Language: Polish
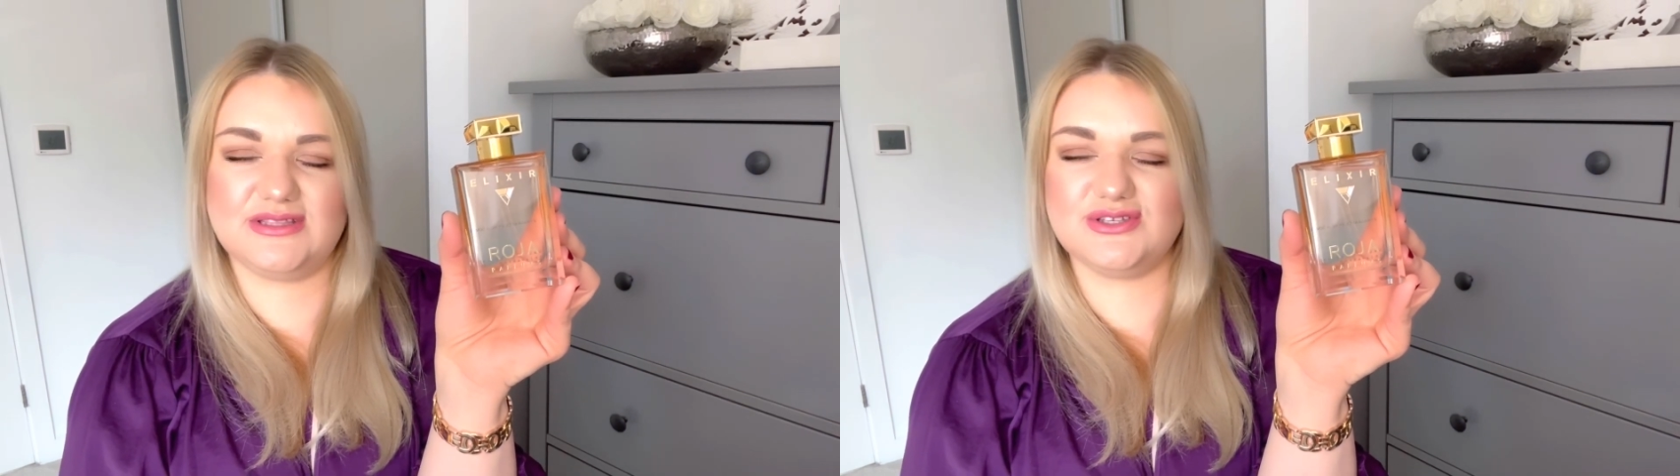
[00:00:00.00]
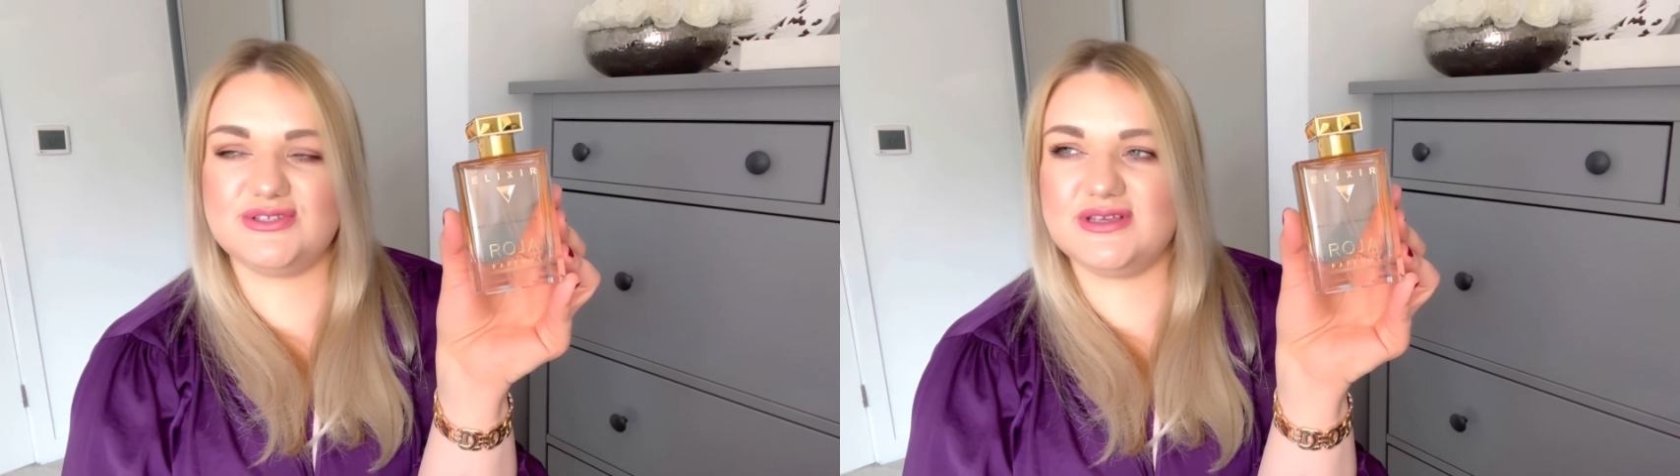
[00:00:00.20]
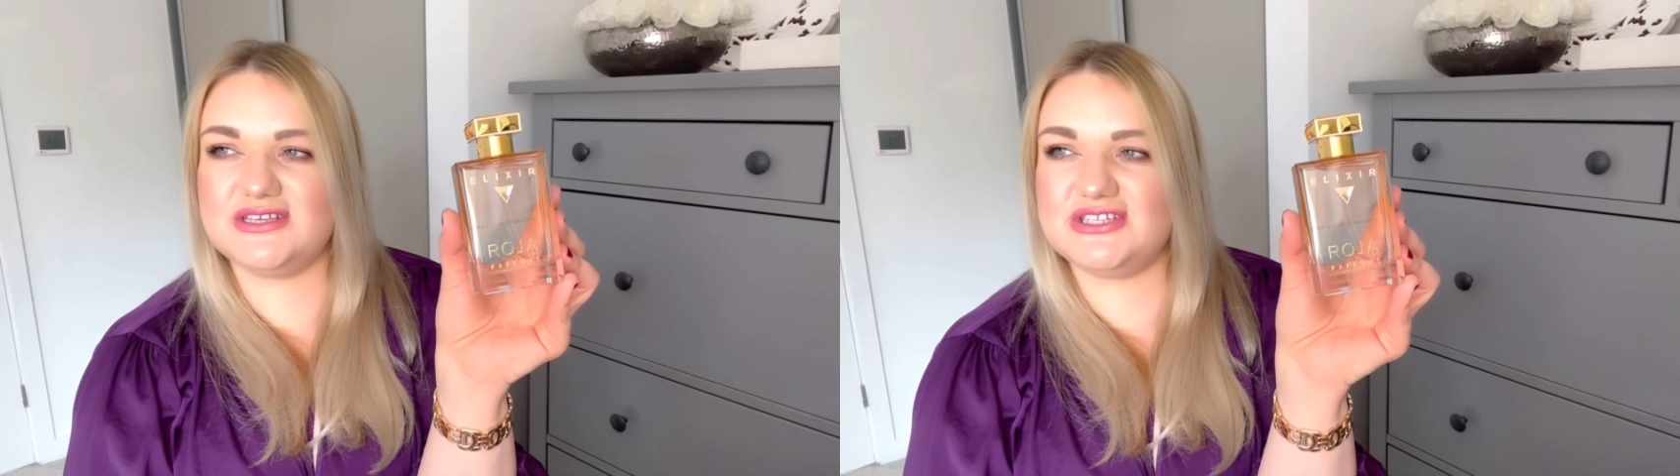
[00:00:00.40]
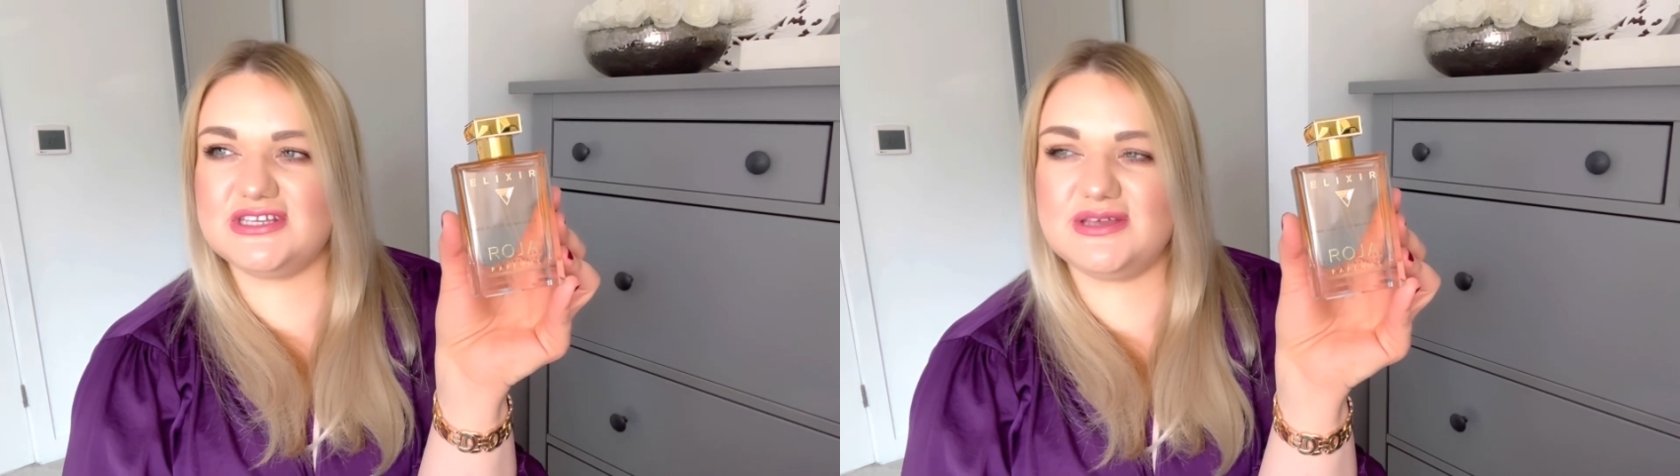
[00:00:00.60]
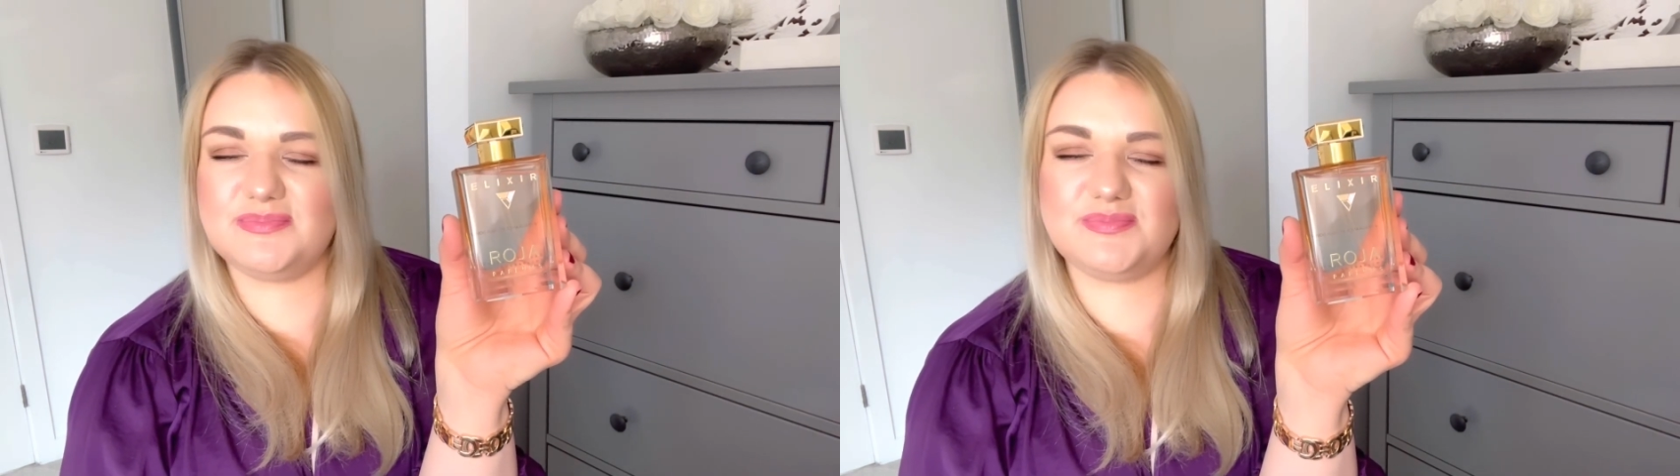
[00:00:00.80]
to są jakieś
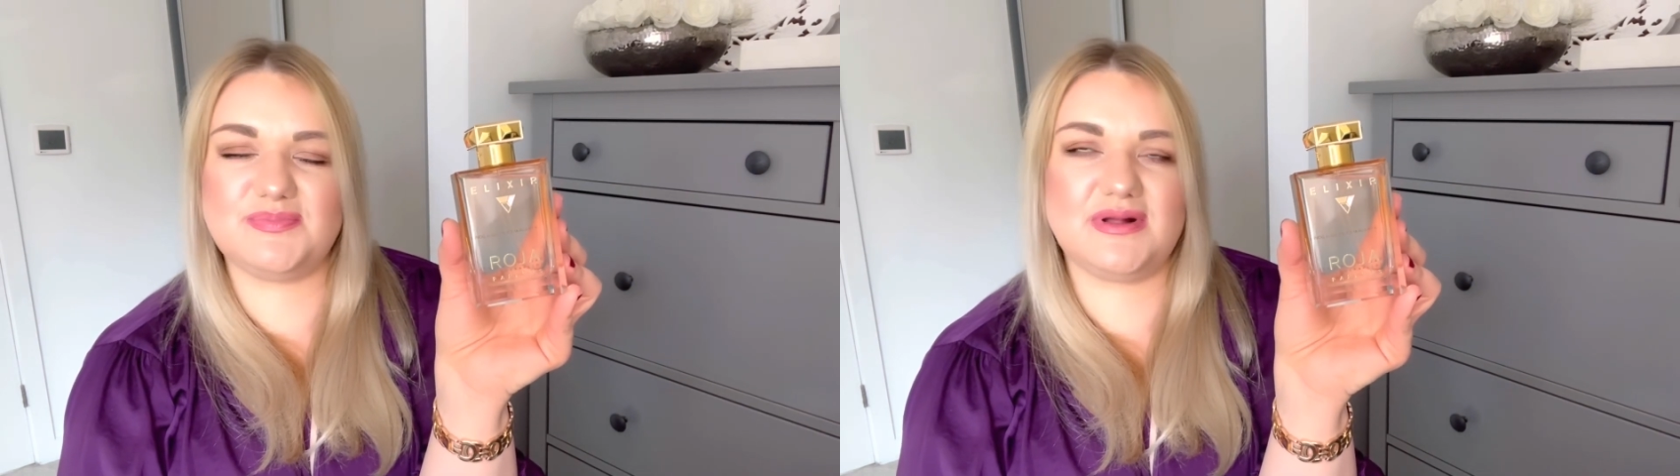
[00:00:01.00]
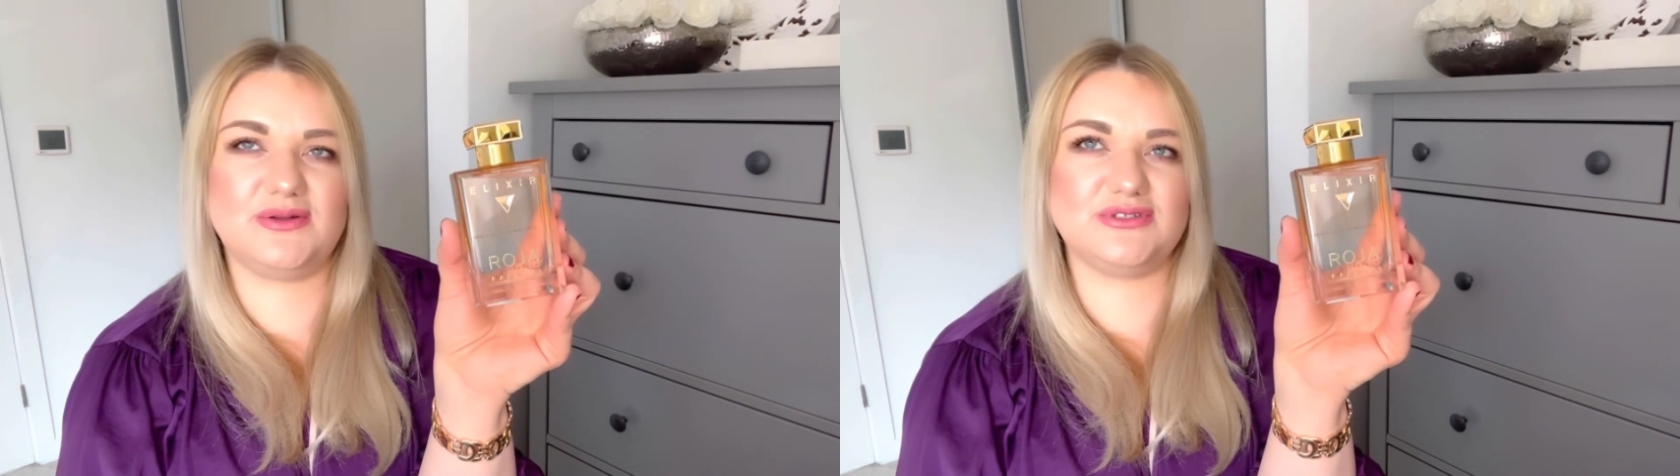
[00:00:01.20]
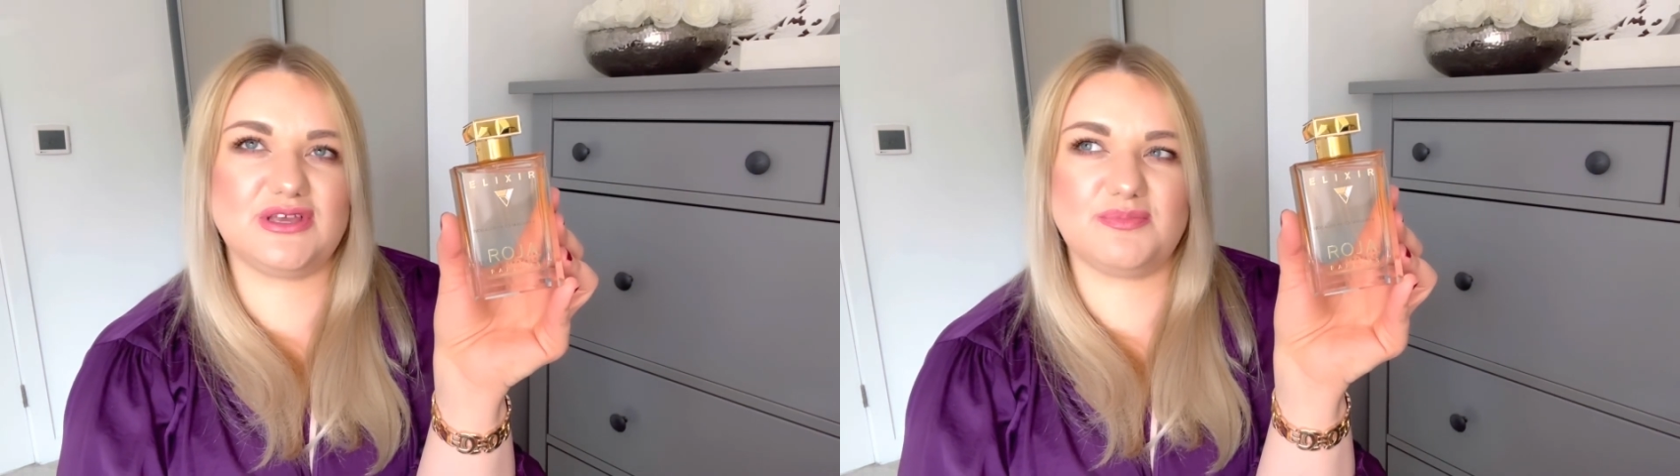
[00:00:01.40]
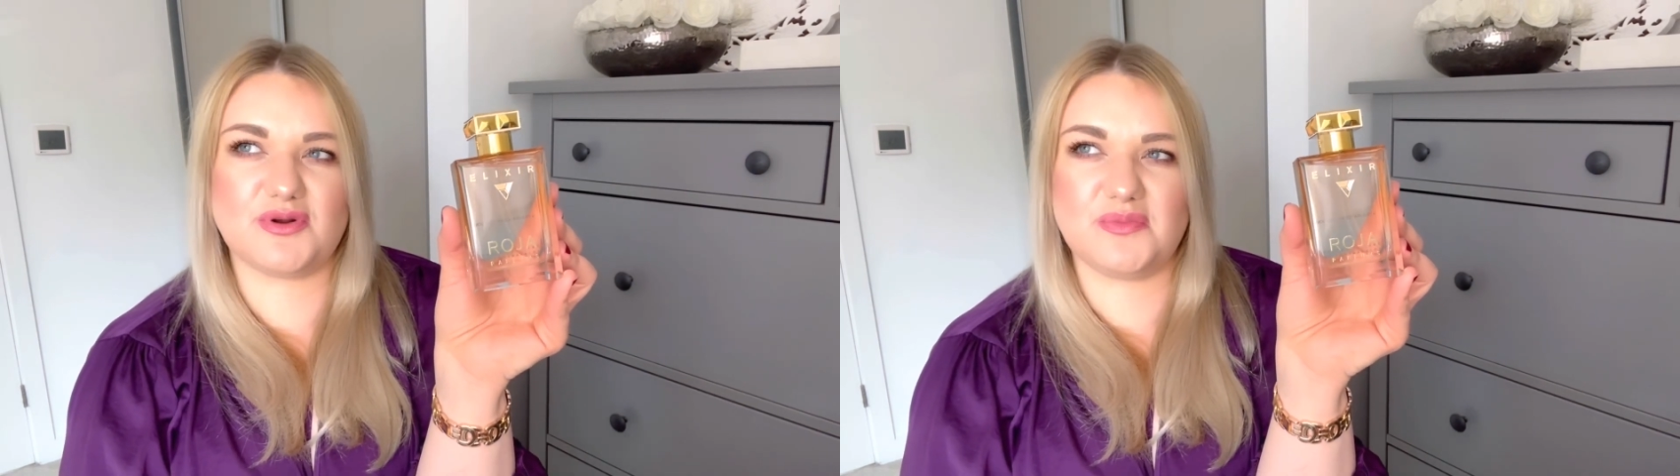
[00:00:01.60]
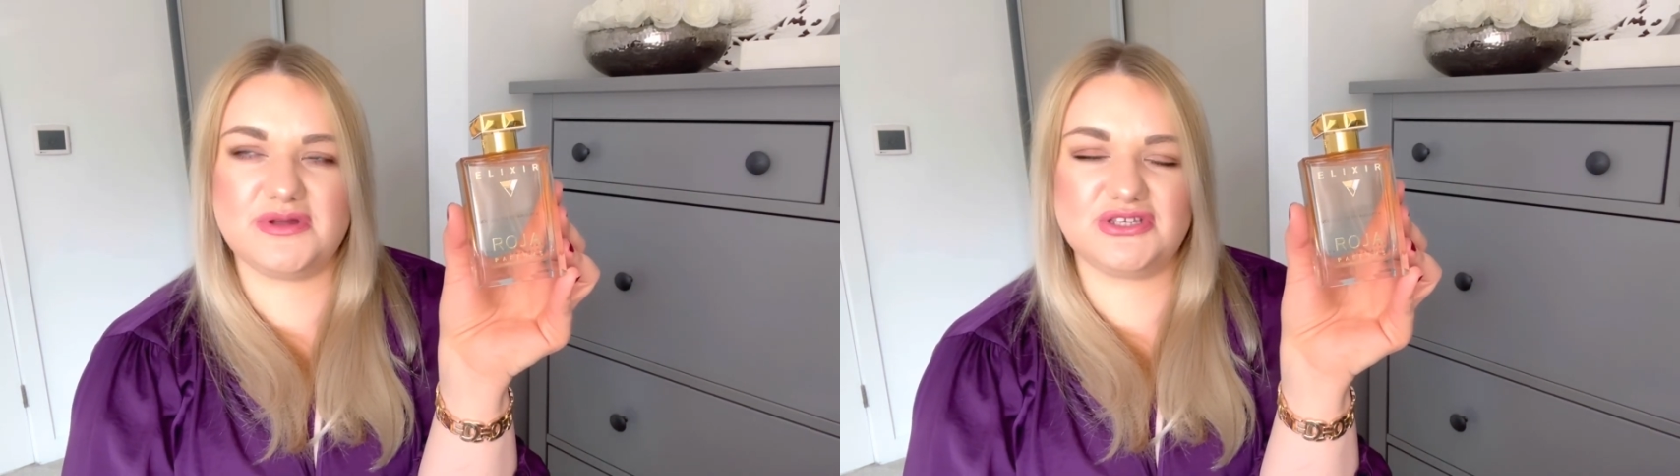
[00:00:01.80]
takie malutkie
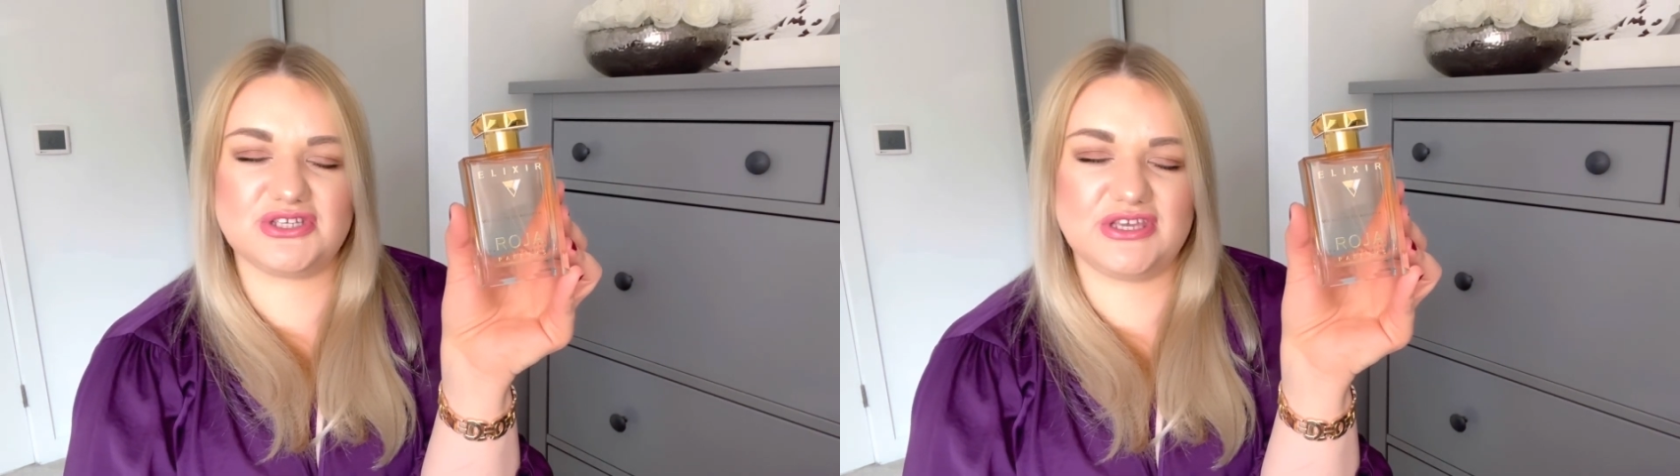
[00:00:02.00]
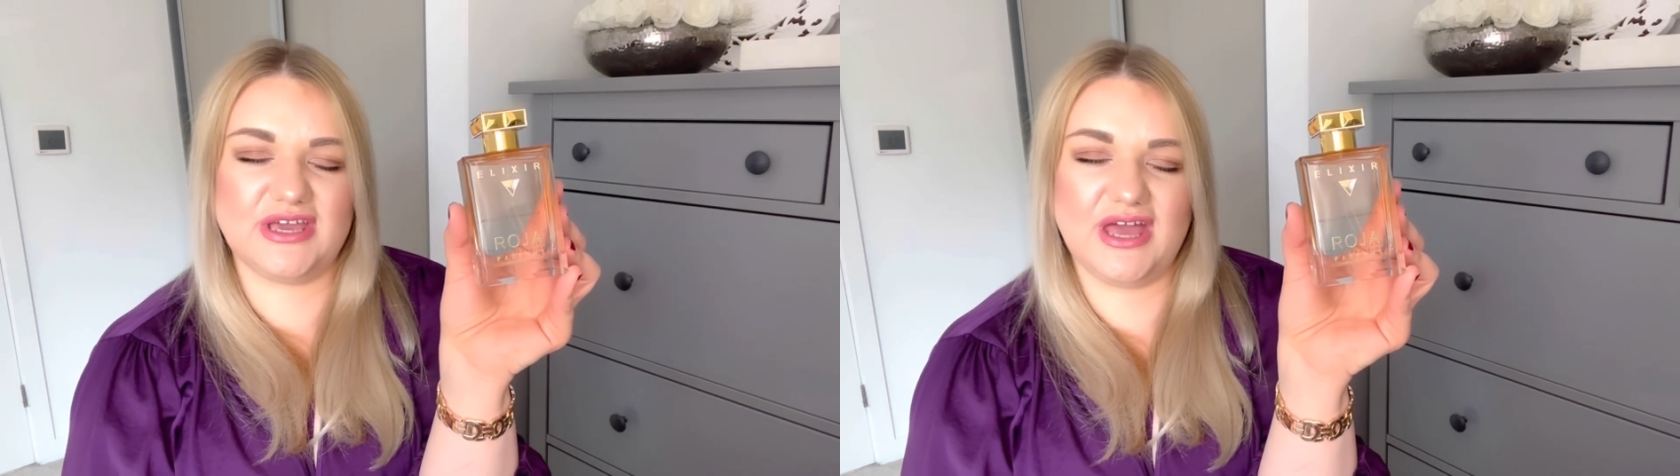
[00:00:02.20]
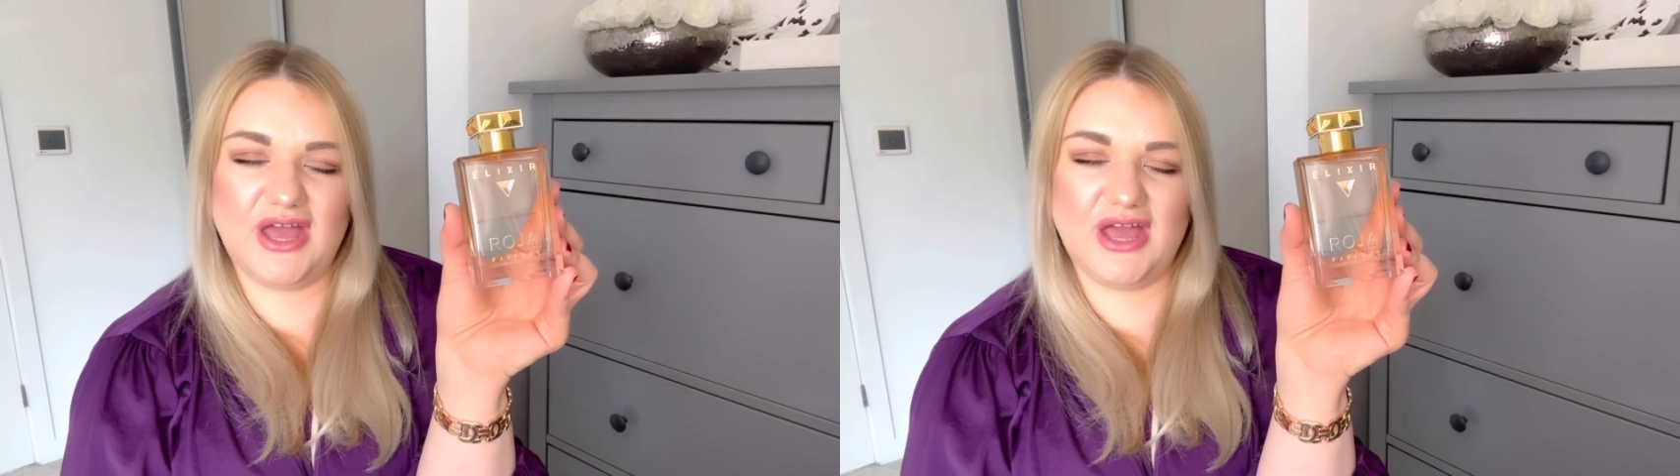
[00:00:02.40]
promyczki,